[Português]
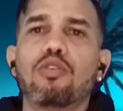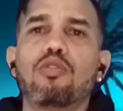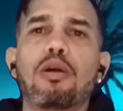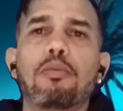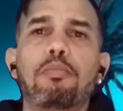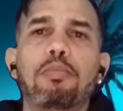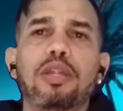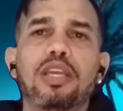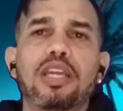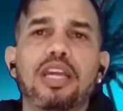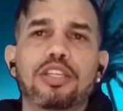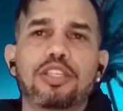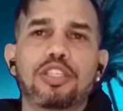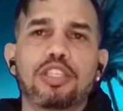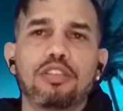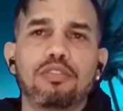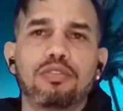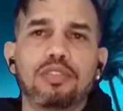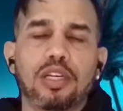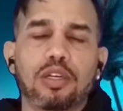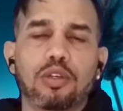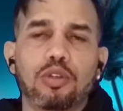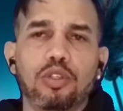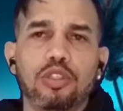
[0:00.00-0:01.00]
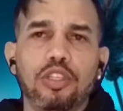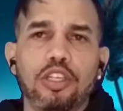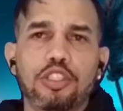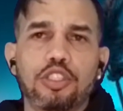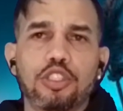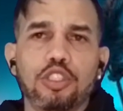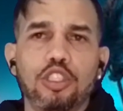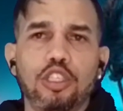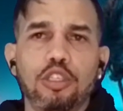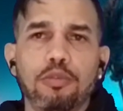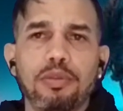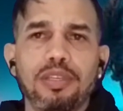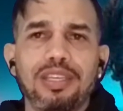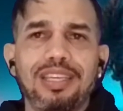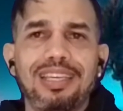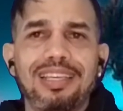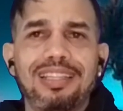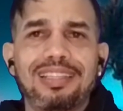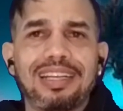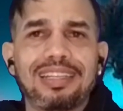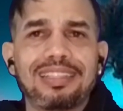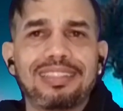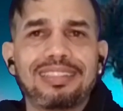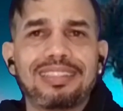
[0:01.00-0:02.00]
o aplicativo da Corner Shop e
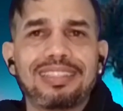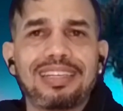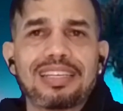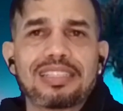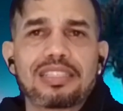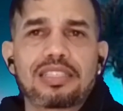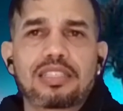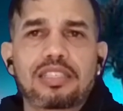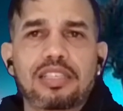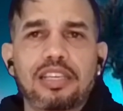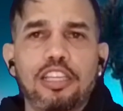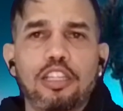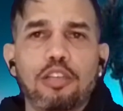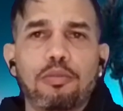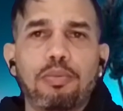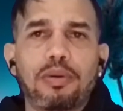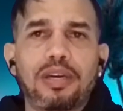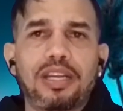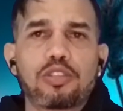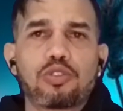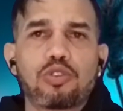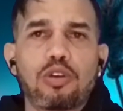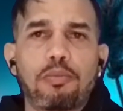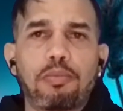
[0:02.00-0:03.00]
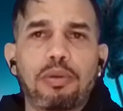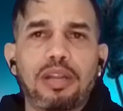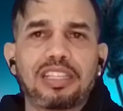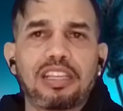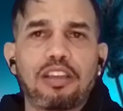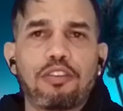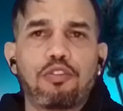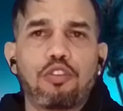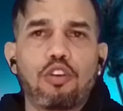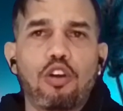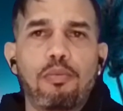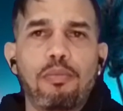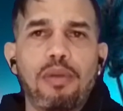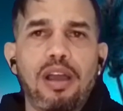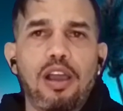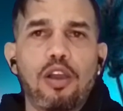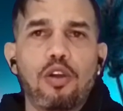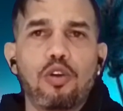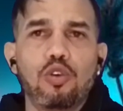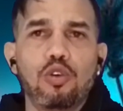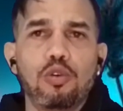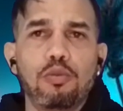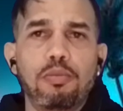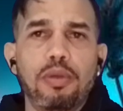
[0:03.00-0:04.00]
está trazendo para sua
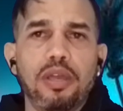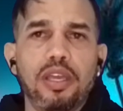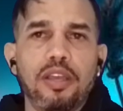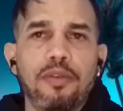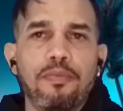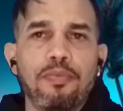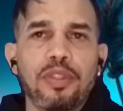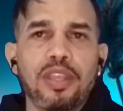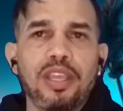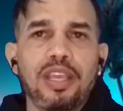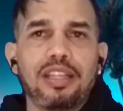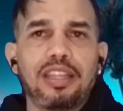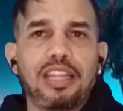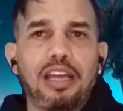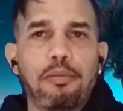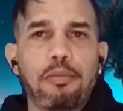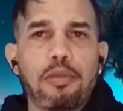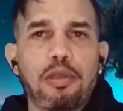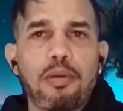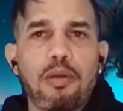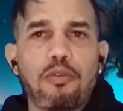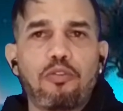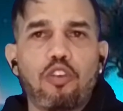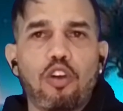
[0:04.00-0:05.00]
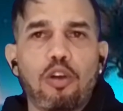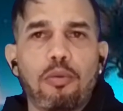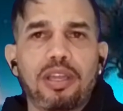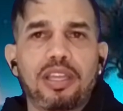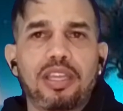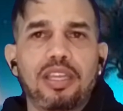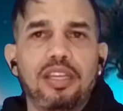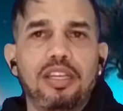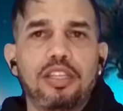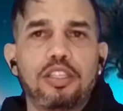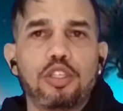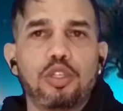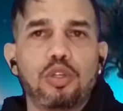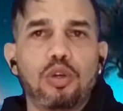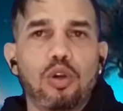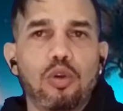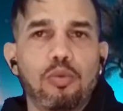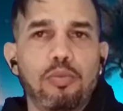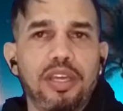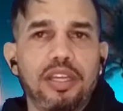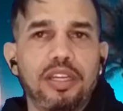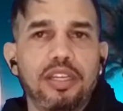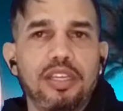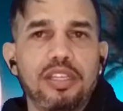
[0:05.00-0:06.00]
plataforma Uber. Da mesma forma que ele tirou
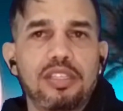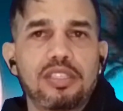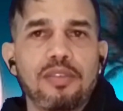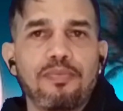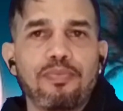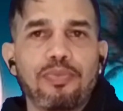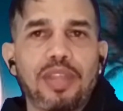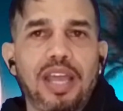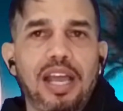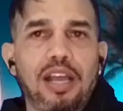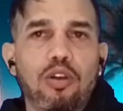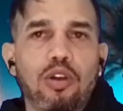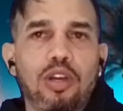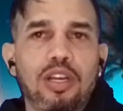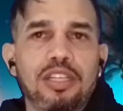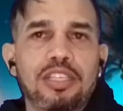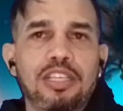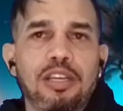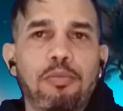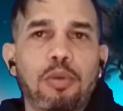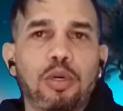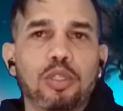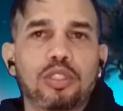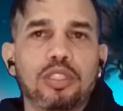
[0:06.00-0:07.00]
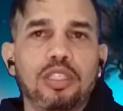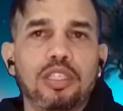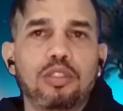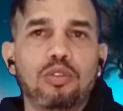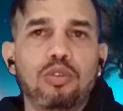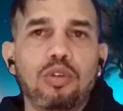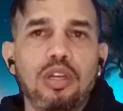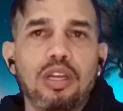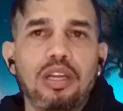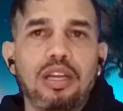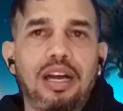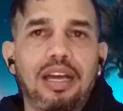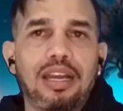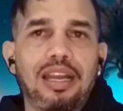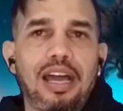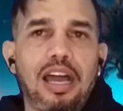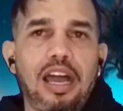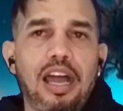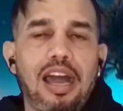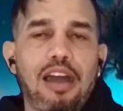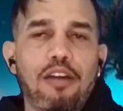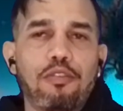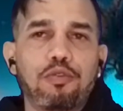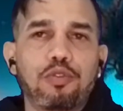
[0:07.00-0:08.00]
a Uber Eats, agora está voltando a
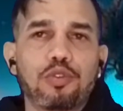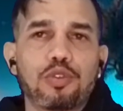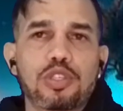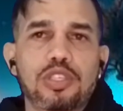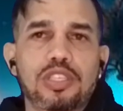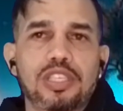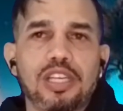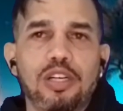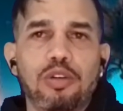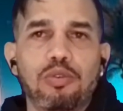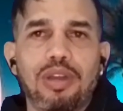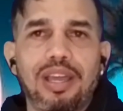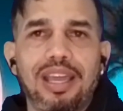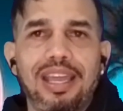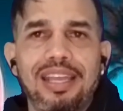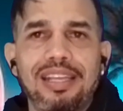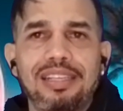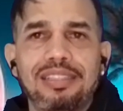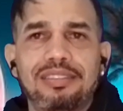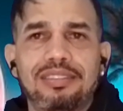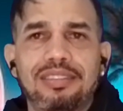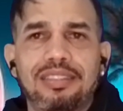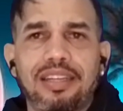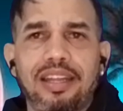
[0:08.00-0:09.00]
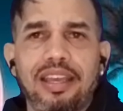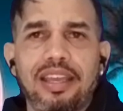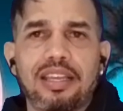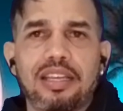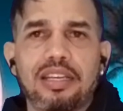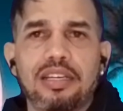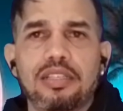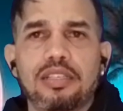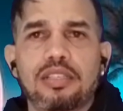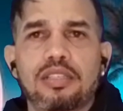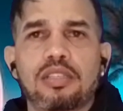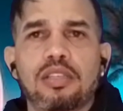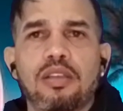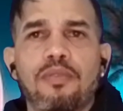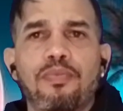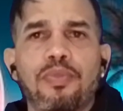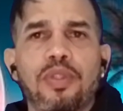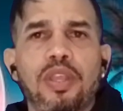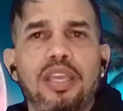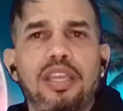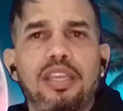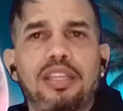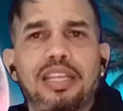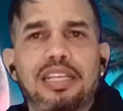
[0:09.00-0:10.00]
lá a função entregas.
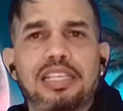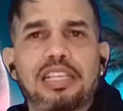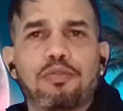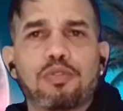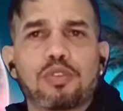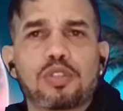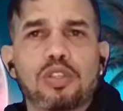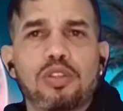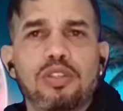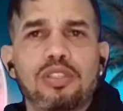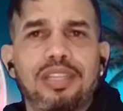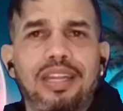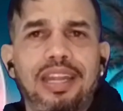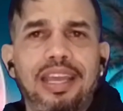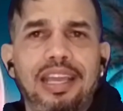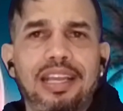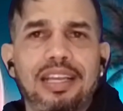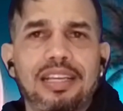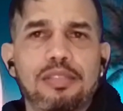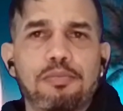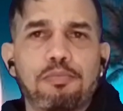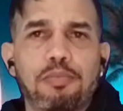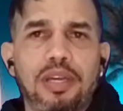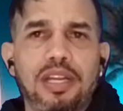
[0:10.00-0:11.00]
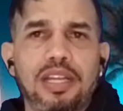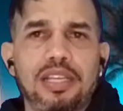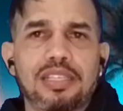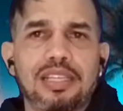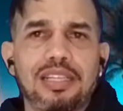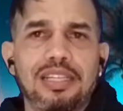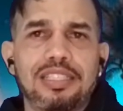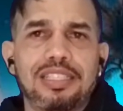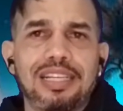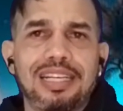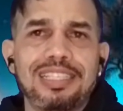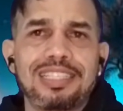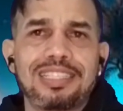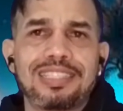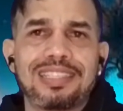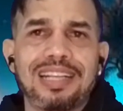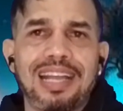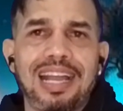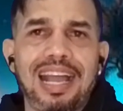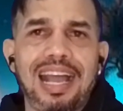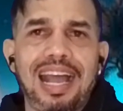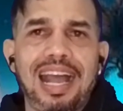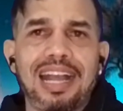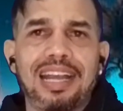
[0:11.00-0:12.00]
E dessa função entregas, parece que ele já
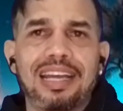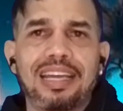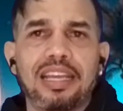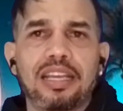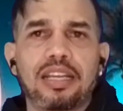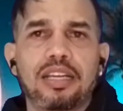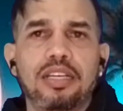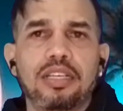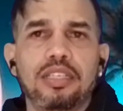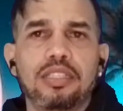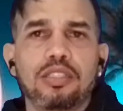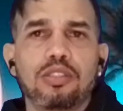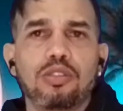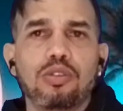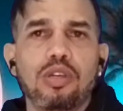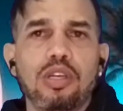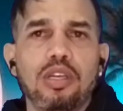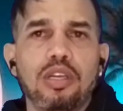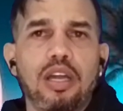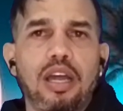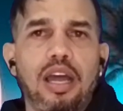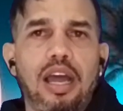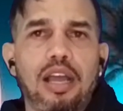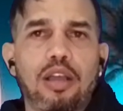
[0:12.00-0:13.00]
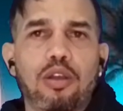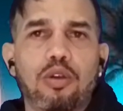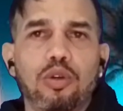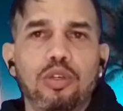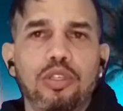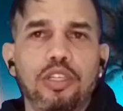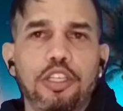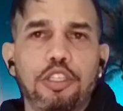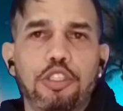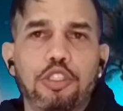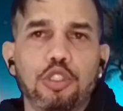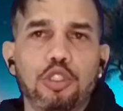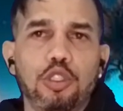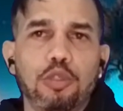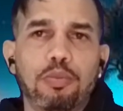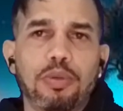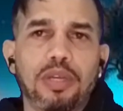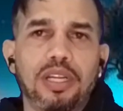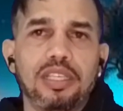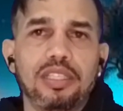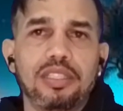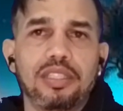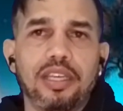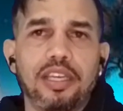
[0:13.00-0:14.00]
está agregando a Corner
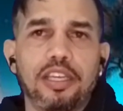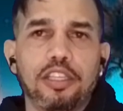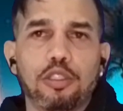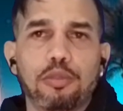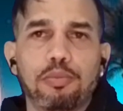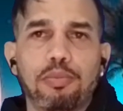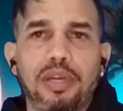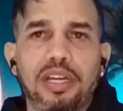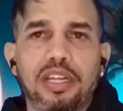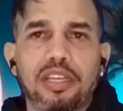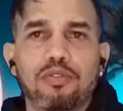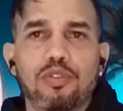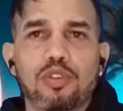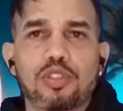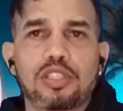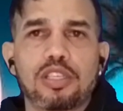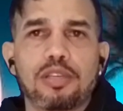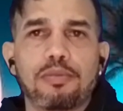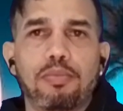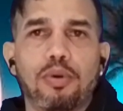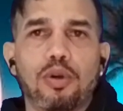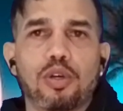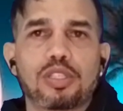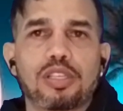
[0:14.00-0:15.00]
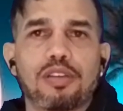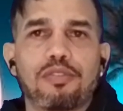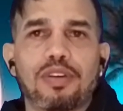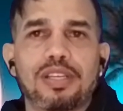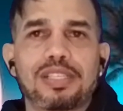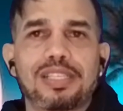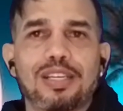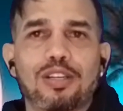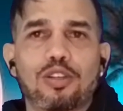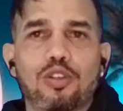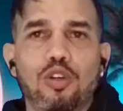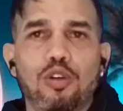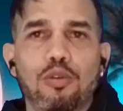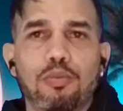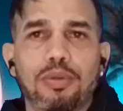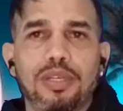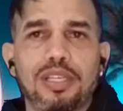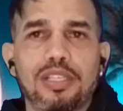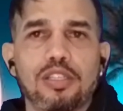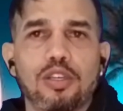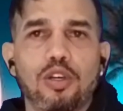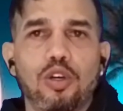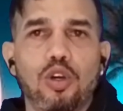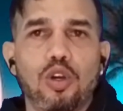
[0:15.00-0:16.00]
Shop ali dentro para que você possa fazer
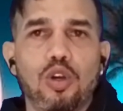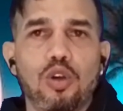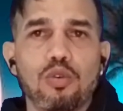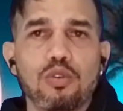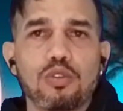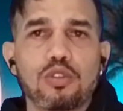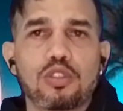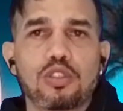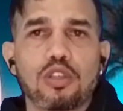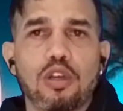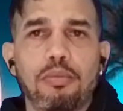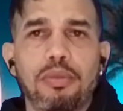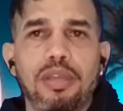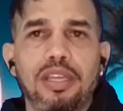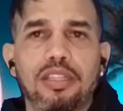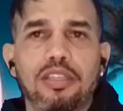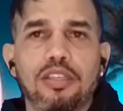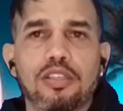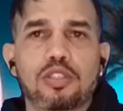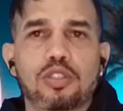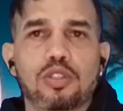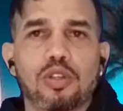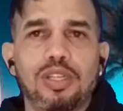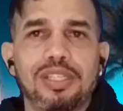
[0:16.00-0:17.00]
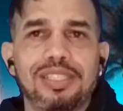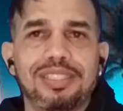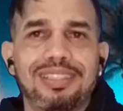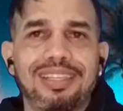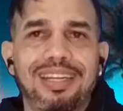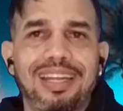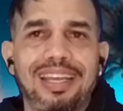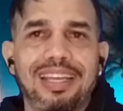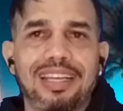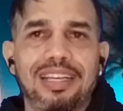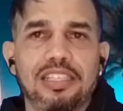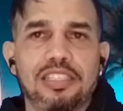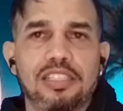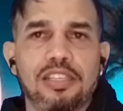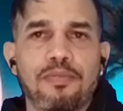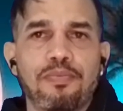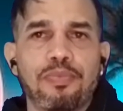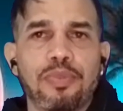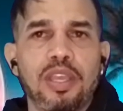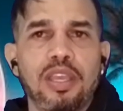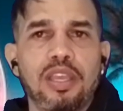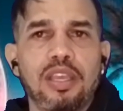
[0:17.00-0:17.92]
compras ou somente só entregas.